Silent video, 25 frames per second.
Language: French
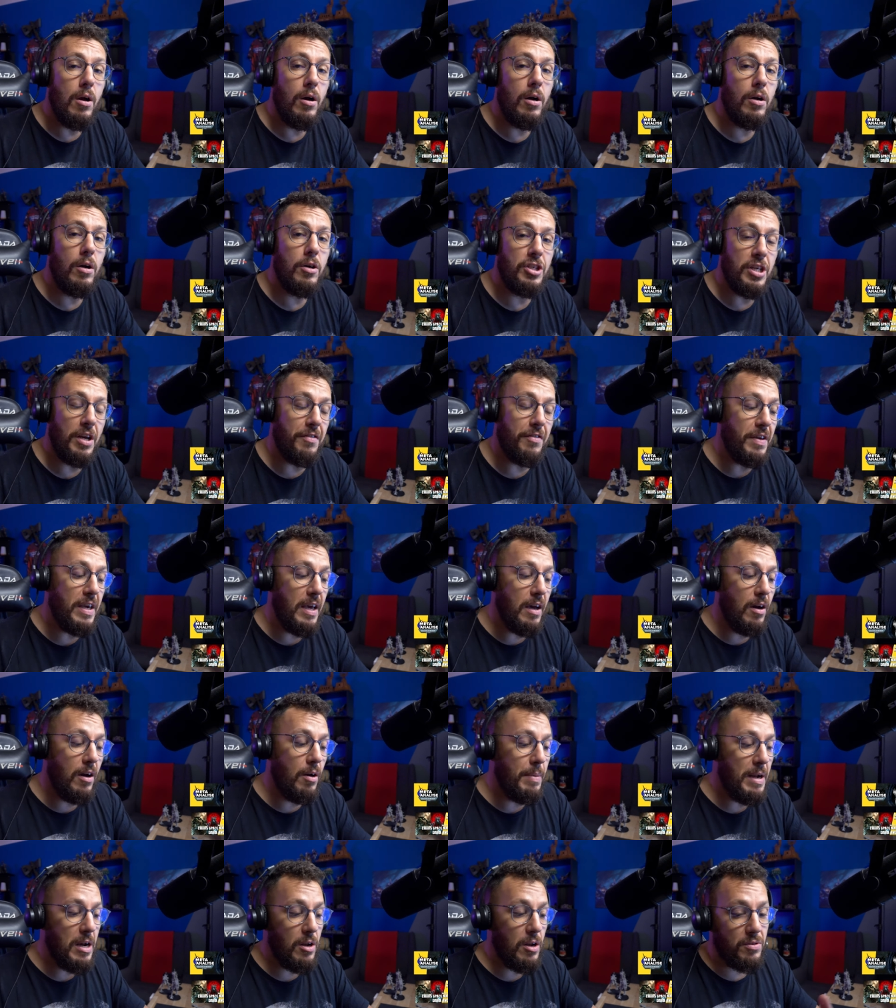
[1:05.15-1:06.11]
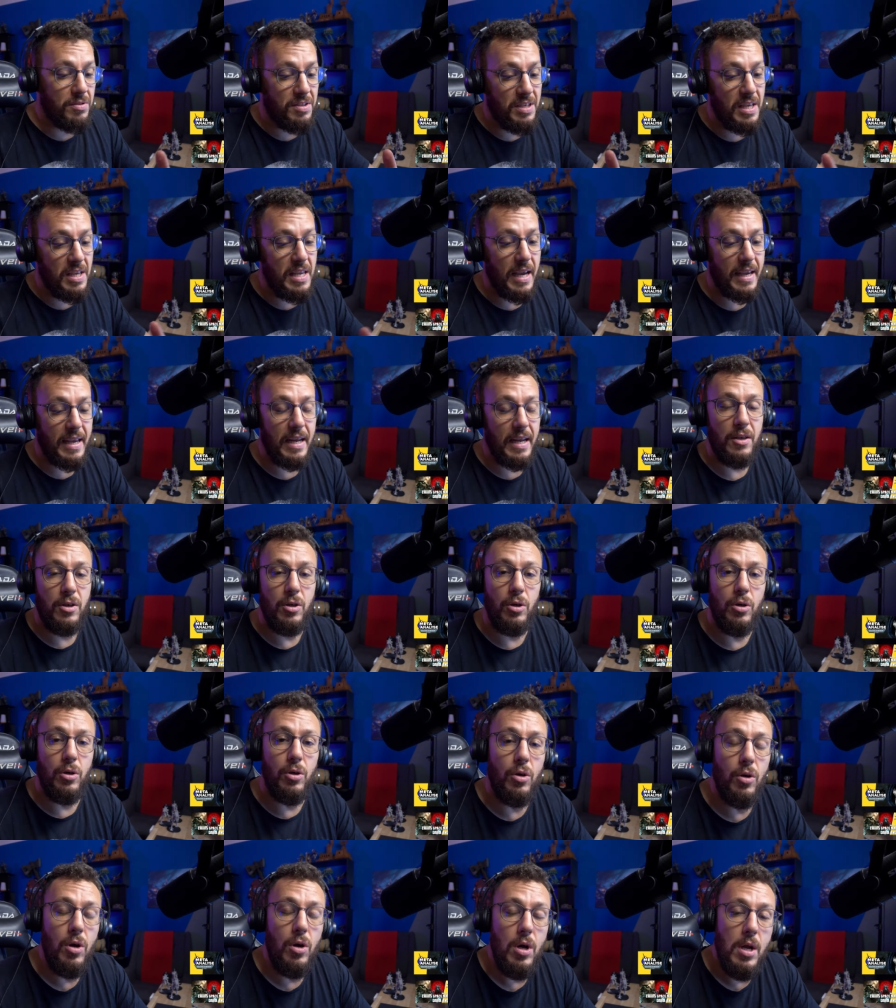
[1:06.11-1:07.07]
Euh, j'avais euh, bah, lancé il y a
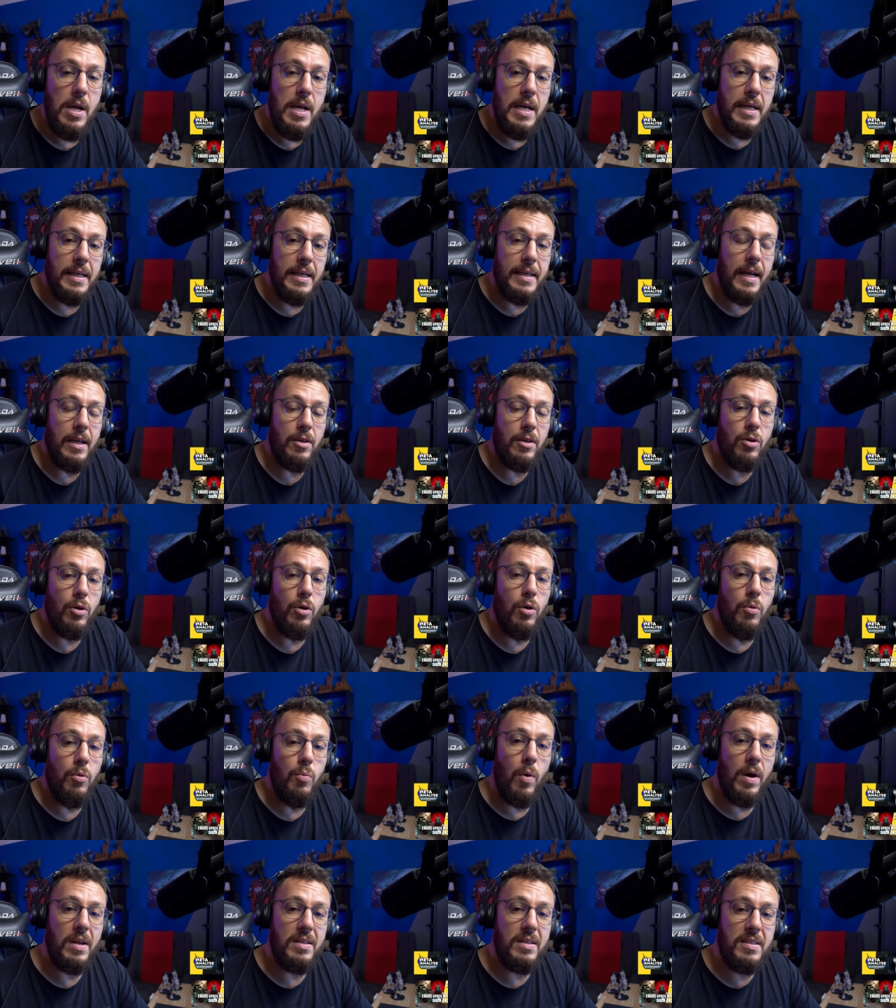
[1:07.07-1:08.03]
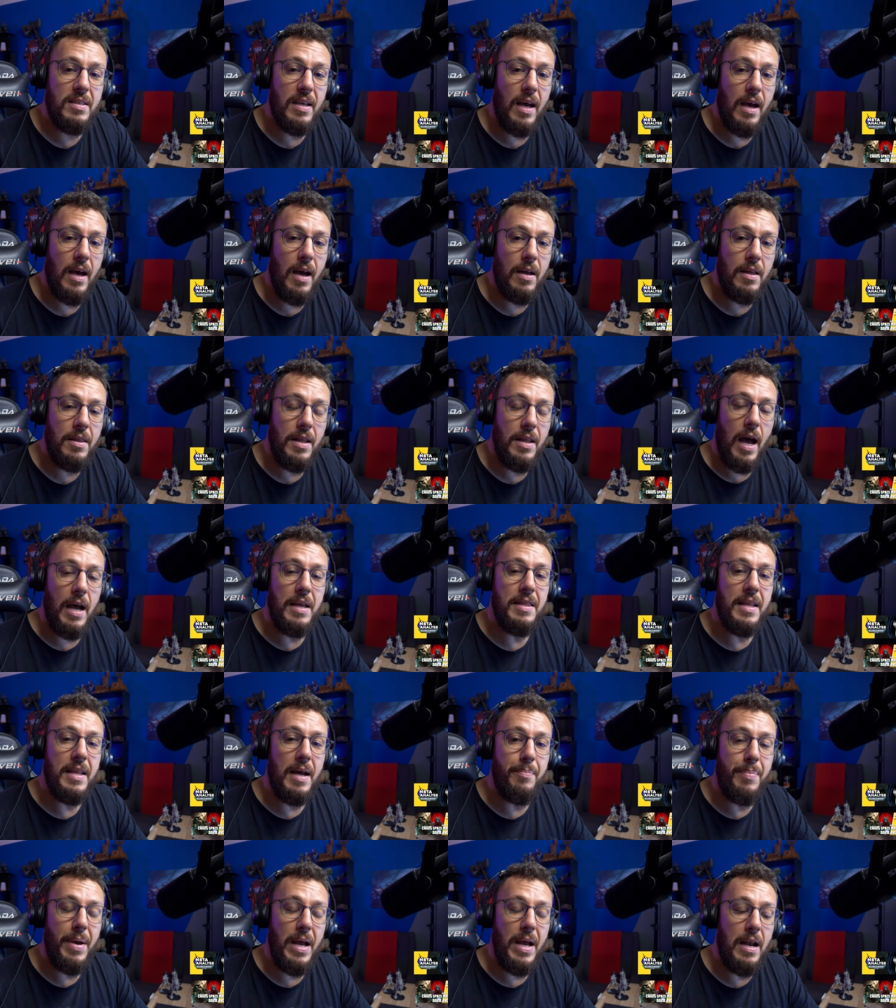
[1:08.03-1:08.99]
quelques, quelques mois de ça
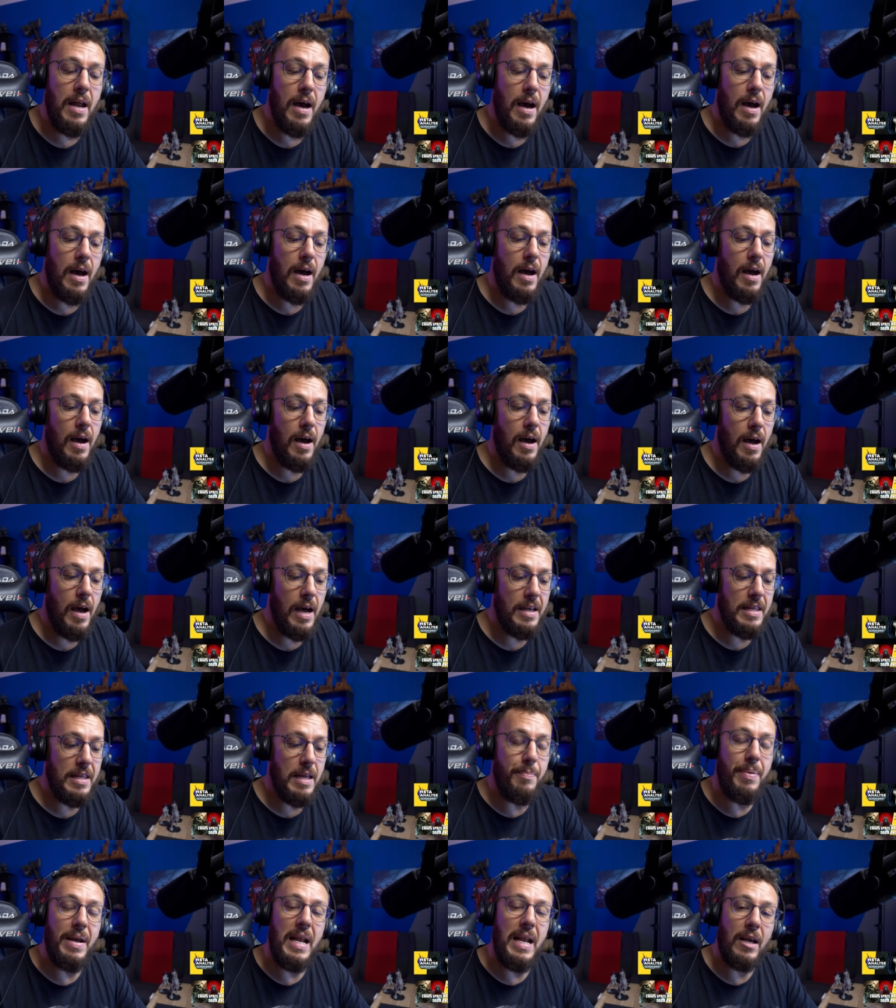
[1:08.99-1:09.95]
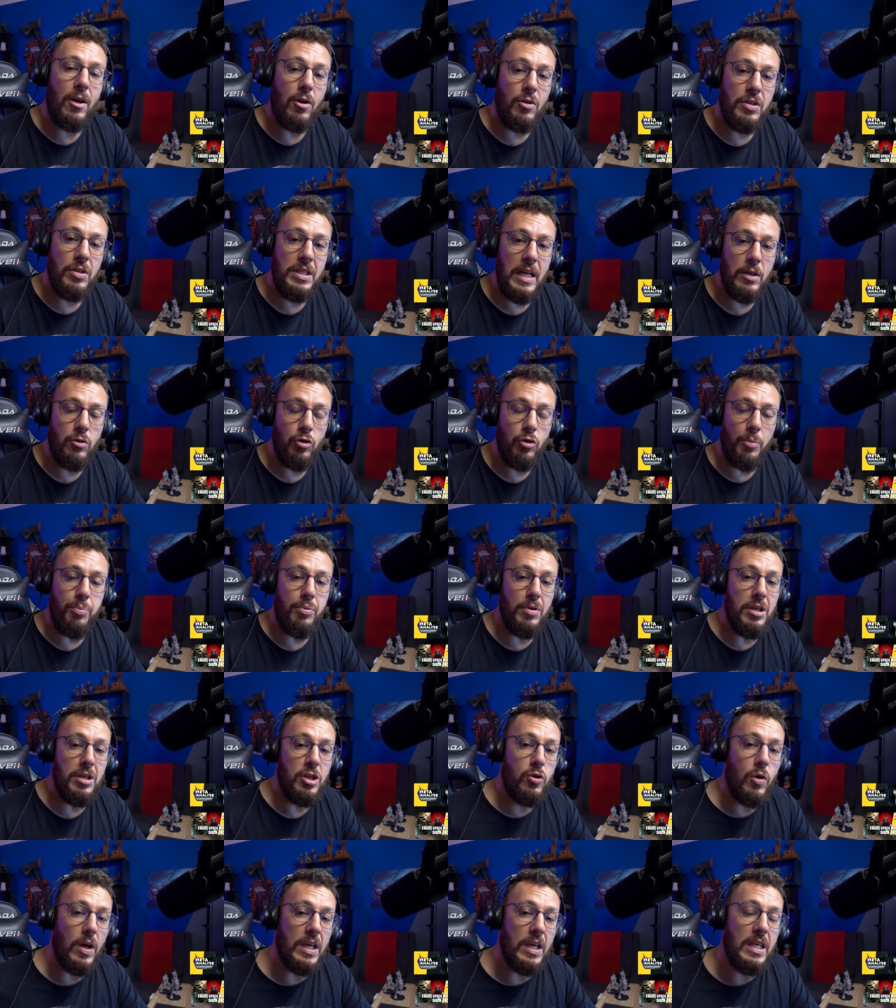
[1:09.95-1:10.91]
un, appel à, un appel à candidature
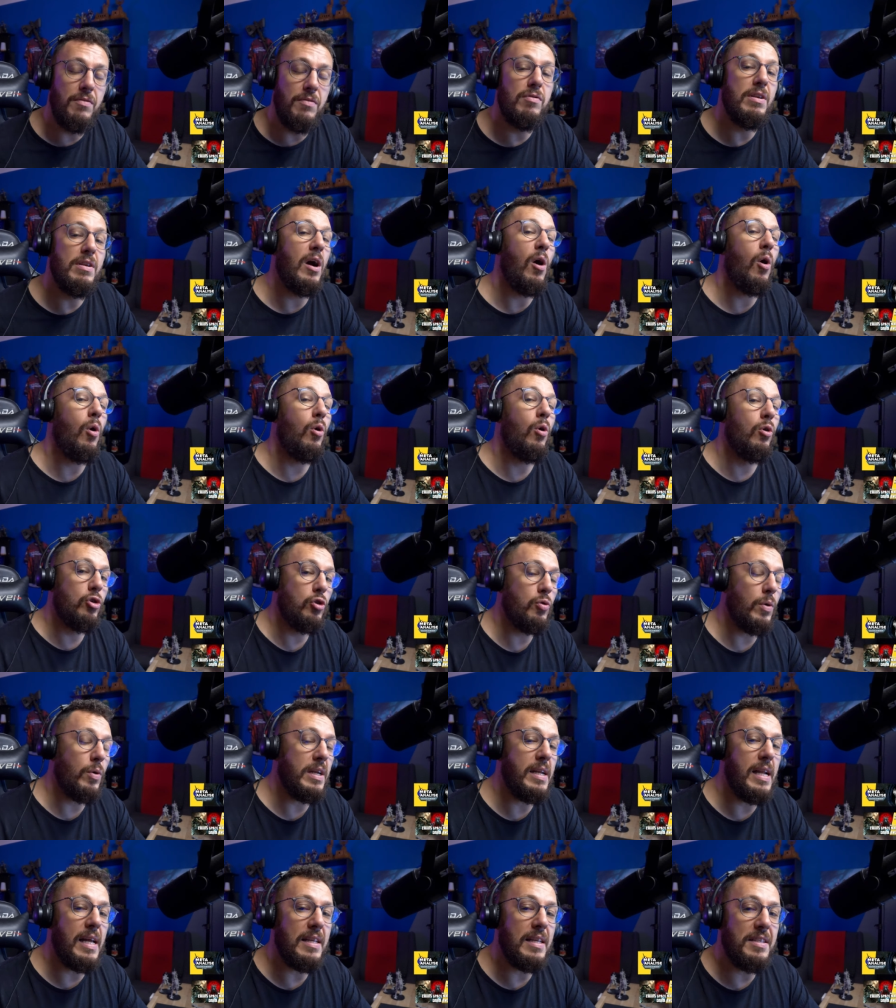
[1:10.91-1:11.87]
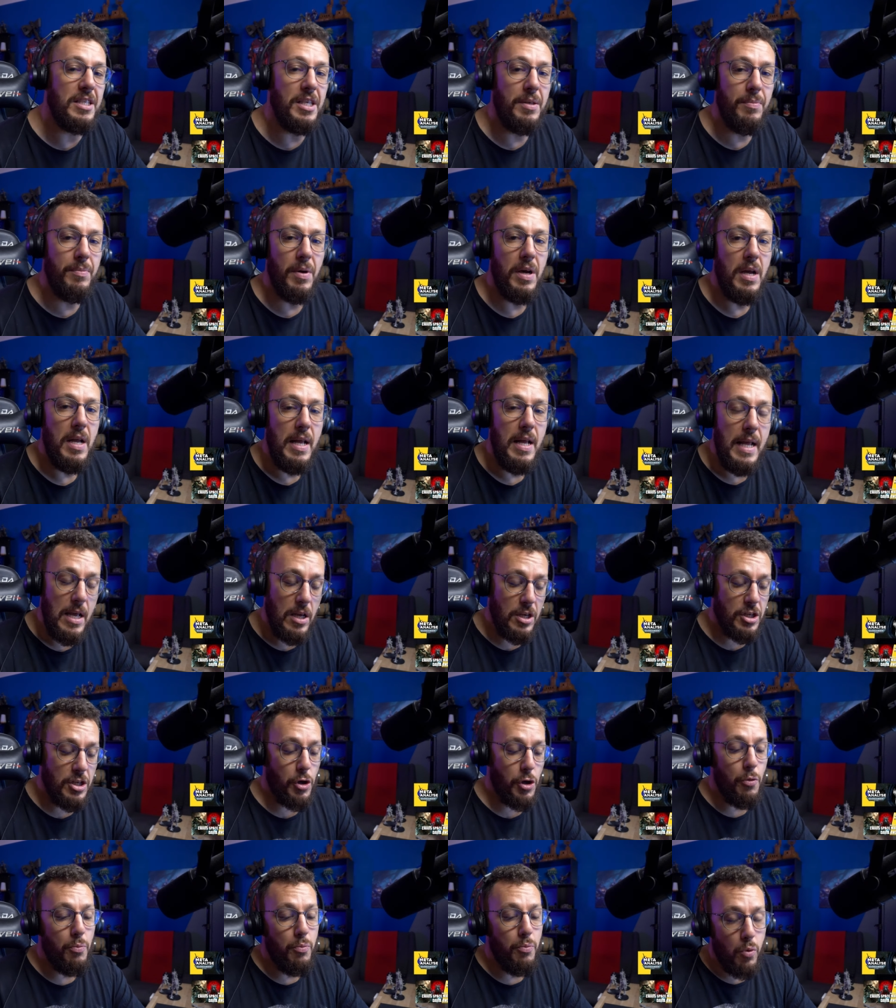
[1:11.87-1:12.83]
pour les joueurs qui voulaient rejoindre la team.
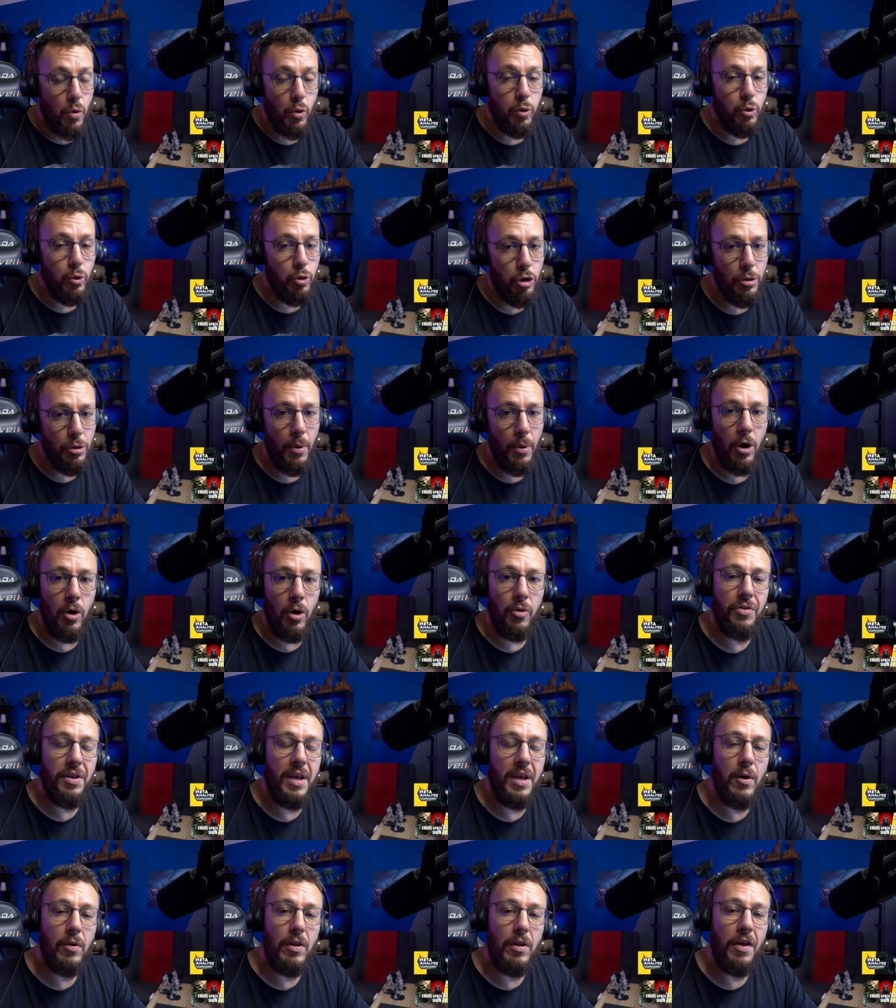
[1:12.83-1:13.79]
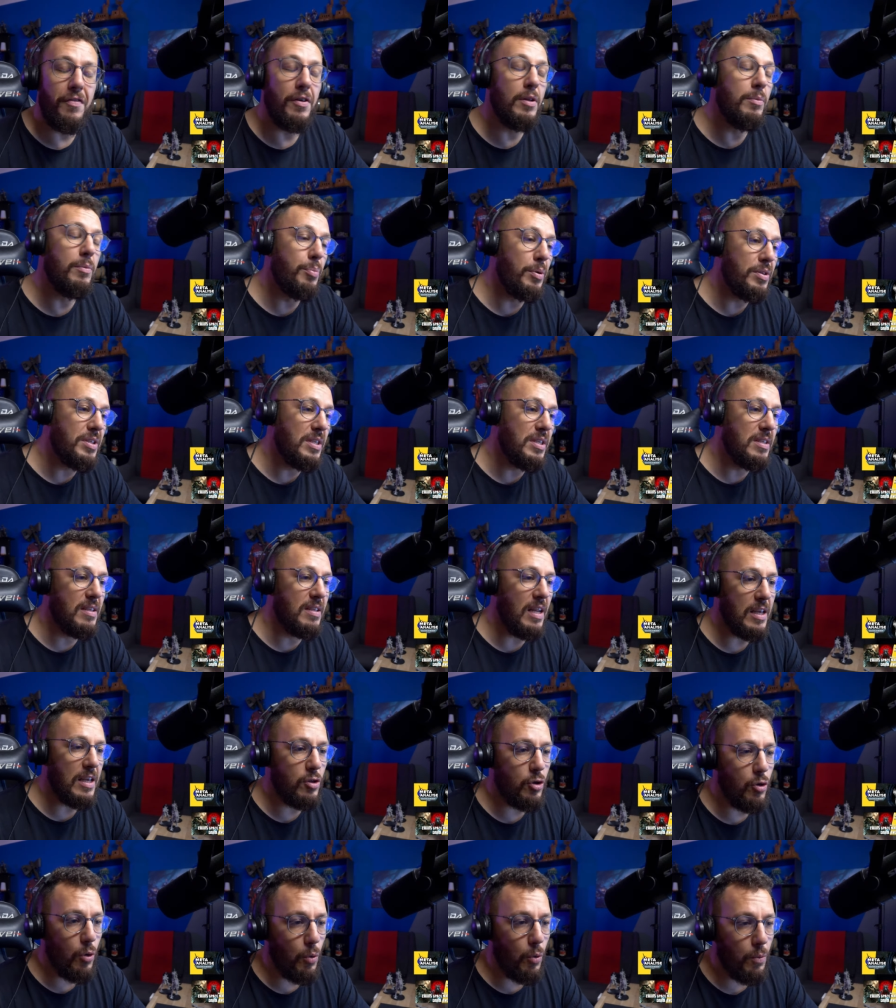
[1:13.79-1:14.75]
J'ai eu beaucoup de demandes et on a fait une petite
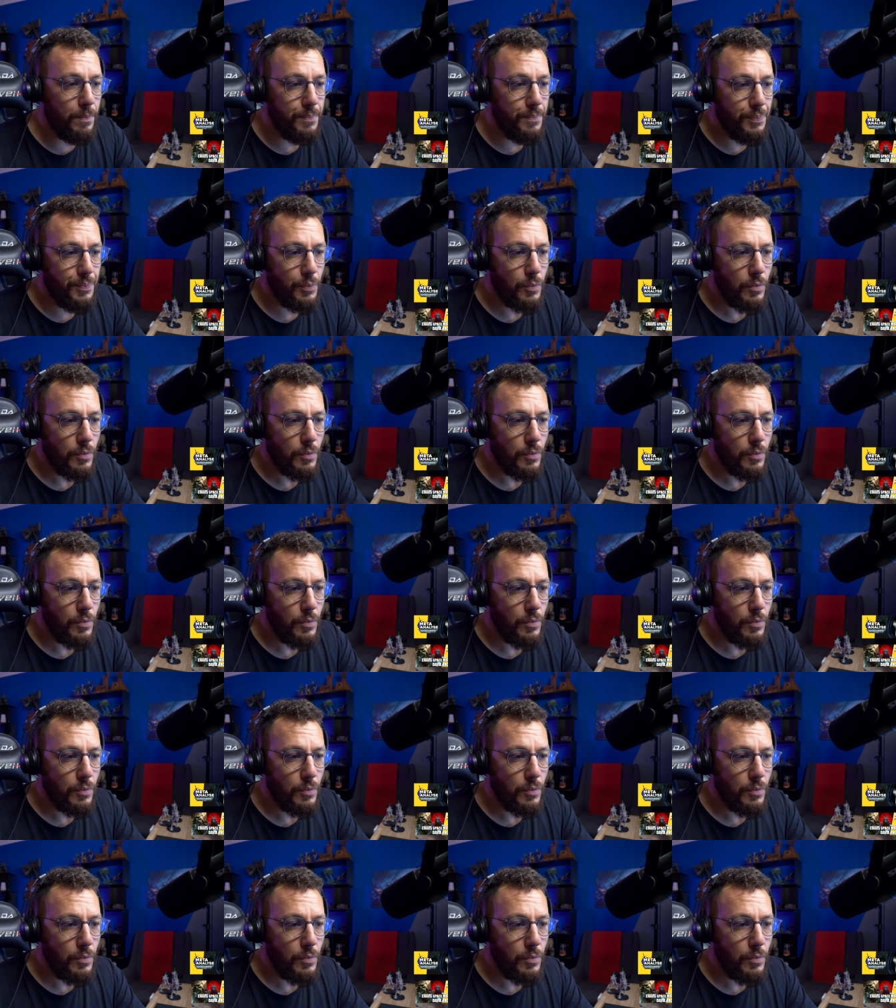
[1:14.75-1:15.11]
sélection